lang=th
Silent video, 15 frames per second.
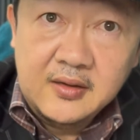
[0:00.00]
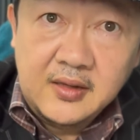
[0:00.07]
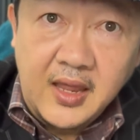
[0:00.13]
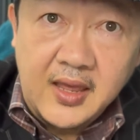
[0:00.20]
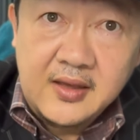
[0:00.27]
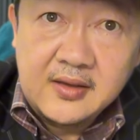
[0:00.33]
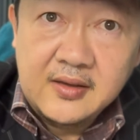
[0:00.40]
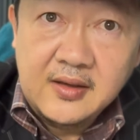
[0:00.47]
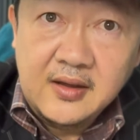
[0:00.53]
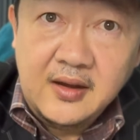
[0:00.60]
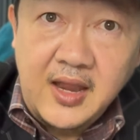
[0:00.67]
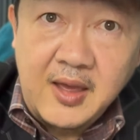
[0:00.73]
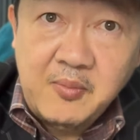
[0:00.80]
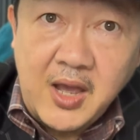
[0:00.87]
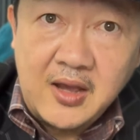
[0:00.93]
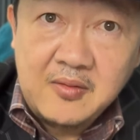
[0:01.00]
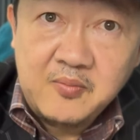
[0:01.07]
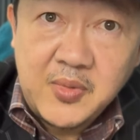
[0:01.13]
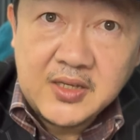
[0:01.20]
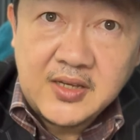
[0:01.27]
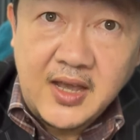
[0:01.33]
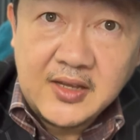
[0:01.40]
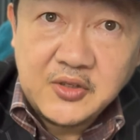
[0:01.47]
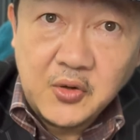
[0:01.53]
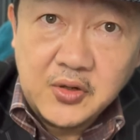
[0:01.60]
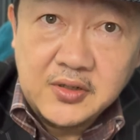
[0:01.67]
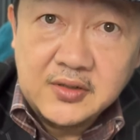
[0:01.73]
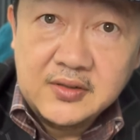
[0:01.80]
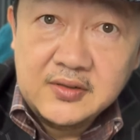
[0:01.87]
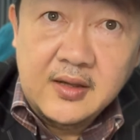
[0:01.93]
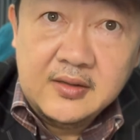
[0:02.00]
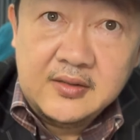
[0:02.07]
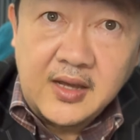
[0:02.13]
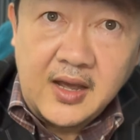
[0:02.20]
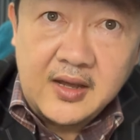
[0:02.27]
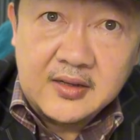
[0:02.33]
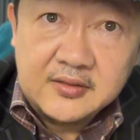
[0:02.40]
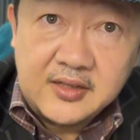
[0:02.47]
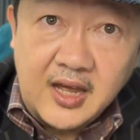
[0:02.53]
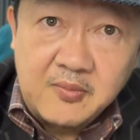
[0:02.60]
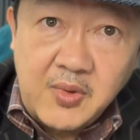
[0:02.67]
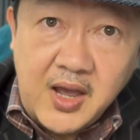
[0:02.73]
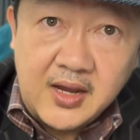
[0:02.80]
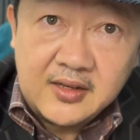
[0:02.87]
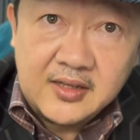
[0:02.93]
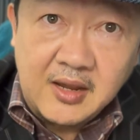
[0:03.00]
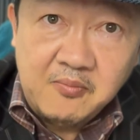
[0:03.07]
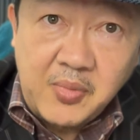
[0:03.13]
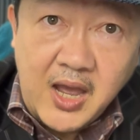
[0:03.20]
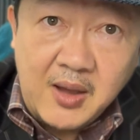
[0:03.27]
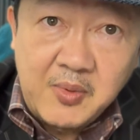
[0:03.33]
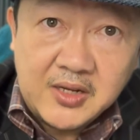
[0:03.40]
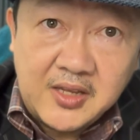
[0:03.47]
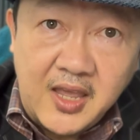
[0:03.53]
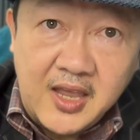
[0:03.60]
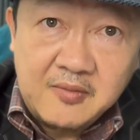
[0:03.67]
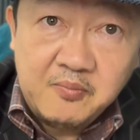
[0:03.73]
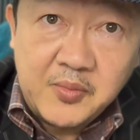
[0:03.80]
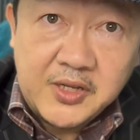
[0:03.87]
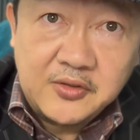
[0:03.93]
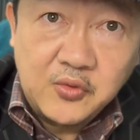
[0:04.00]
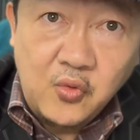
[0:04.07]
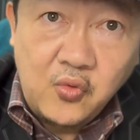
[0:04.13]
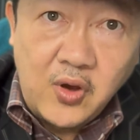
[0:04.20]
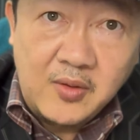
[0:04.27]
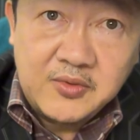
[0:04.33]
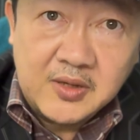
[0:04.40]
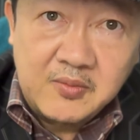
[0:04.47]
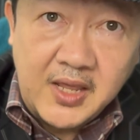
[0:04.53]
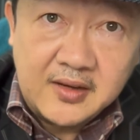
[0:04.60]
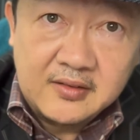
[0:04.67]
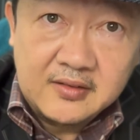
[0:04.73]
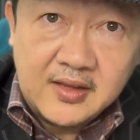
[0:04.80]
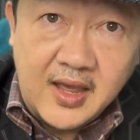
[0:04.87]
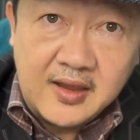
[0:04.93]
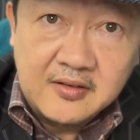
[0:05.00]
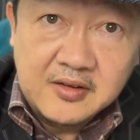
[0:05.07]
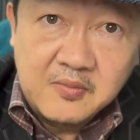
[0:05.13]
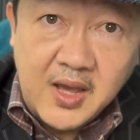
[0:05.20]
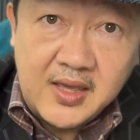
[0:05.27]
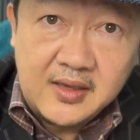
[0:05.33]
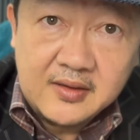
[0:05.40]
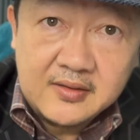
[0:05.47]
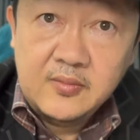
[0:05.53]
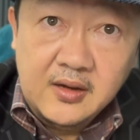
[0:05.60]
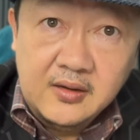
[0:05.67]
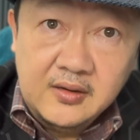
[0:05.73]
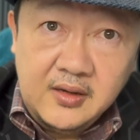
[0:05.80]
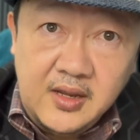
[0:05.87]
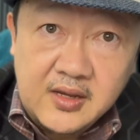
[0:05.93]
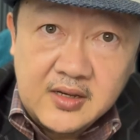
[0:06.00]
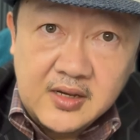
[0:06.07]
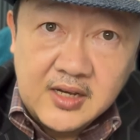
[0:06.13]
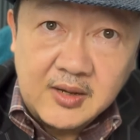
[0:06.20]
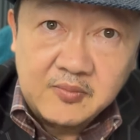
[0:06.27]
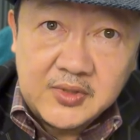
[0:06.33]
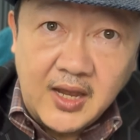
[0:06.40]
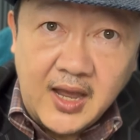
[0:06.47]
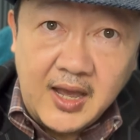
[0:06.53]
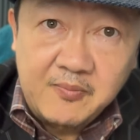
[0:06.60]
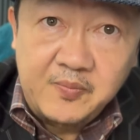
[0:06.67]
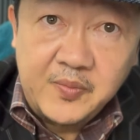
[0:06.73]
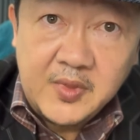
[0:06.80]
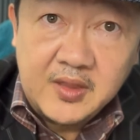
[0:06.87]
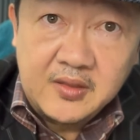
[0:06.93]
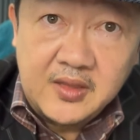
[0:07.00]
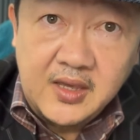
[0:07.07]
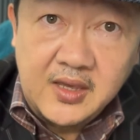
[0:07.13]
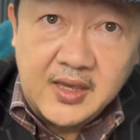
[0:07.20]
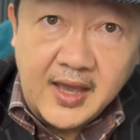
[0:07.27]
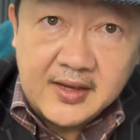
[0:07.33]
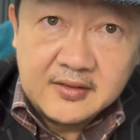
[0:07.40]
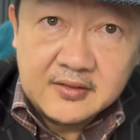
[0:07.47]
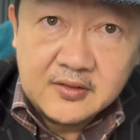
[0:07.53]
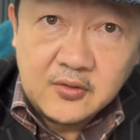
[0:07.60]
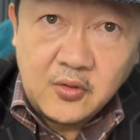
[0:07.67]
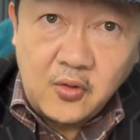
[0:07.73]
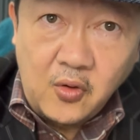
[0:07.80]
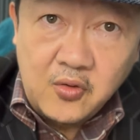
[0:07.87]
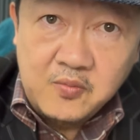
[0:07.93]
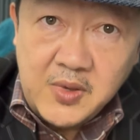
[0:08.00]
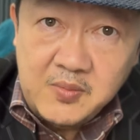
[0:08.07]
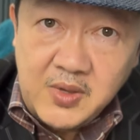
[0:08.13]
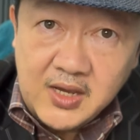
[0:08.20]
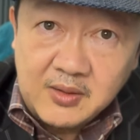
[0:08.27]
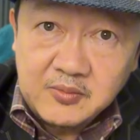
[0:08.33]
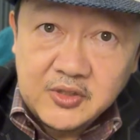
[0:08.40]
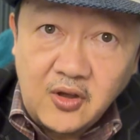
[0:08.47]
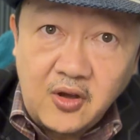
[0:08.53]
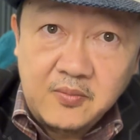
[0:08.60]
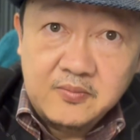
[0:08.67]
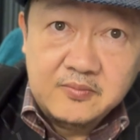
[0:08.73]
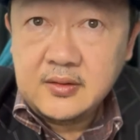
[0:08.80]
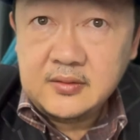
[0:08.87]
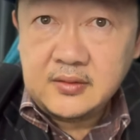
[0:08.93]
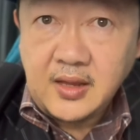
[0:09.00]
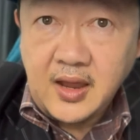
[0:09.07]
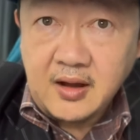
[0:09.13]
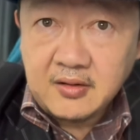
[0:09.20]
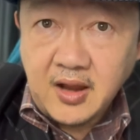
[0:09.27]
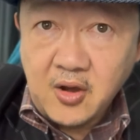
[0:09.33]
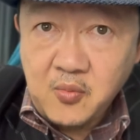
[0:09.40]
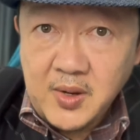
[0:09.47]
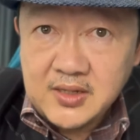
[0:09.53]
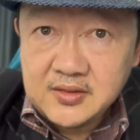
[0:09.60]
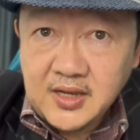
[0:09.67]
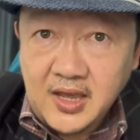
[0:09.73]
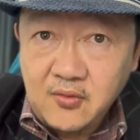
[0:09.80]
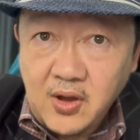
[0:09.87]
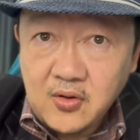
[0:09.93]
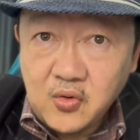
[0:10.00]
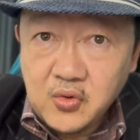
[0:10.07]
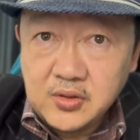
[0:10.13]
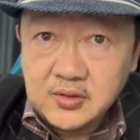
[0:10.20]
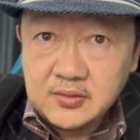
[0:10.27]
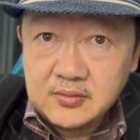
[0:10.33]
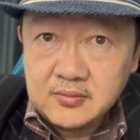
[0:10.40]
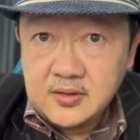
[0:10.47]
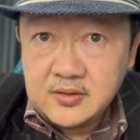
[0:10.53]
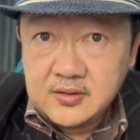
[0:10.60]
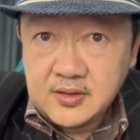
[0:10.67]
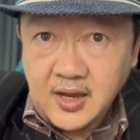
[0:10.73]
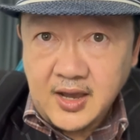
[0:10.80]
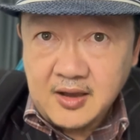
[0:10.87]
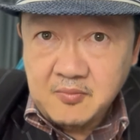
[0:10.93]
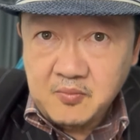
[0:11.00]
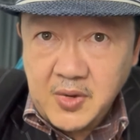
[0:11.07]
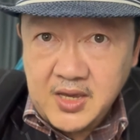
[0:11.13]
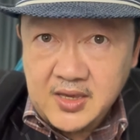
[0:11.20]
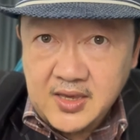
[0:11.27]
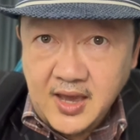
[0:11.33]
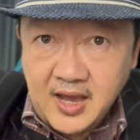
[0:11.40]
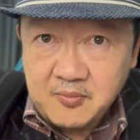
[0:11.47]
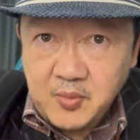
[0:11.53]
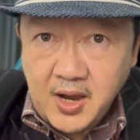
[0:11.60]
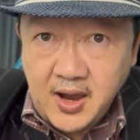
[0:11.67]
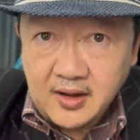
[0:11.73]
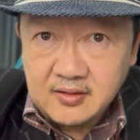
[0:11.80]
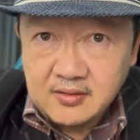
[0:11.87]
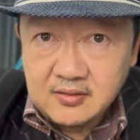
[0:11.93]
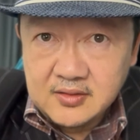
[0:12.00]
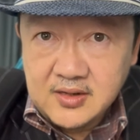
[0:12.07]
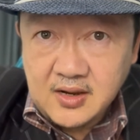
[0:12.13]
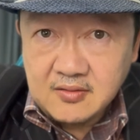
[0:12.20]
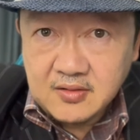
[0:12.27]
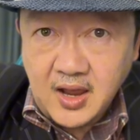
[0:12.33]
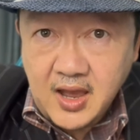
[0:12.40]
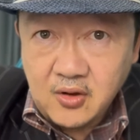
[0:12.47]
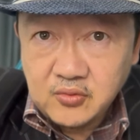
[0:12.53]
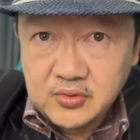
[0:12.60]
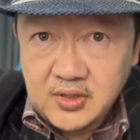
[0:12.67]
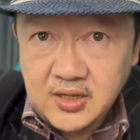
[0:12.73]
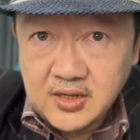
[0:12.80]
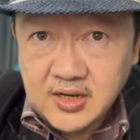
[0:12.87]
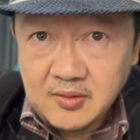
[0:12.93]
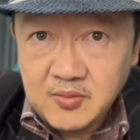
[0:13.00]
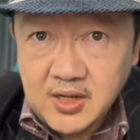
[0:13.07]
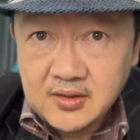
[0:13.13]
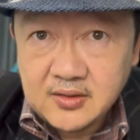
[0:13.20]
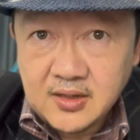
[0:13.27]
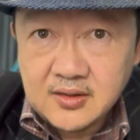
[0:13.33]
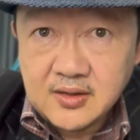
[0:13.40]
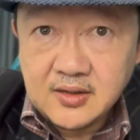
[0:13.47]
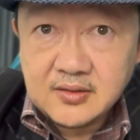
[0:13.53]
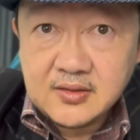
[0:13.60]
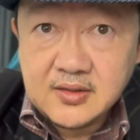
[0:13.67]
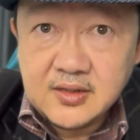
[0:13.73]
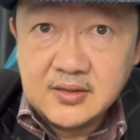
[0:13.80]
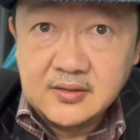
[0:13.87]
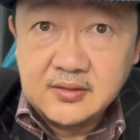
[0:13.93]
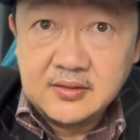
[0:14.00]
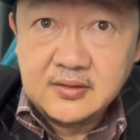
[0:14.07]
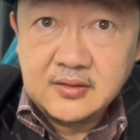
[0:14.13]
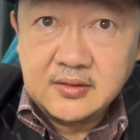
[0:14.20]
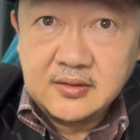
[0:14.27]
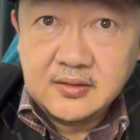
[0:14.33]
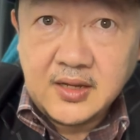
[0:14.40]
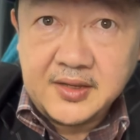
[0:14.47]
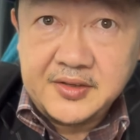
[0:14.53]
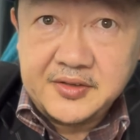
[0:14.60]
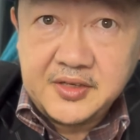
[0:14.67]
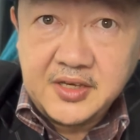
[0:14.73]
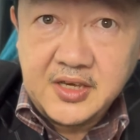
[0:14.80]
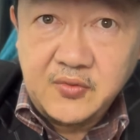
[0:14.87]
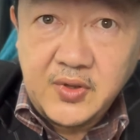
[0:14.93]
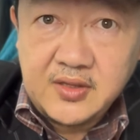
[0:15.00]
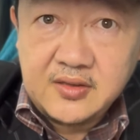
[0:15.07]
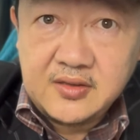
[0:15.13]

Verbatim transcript: เทงและพักประชาชน จะสามารถนำพาประเทศไปสู่ความสำเร็จได้หรือไม่ นี่คือคำถามที่ยังคงไม่มีคำตอบ แต่เรามั่นใจว่าคุณจะไม่อยากพลาดเรื่องราวที่กำลังจะเกิดขึ้นในชีวิต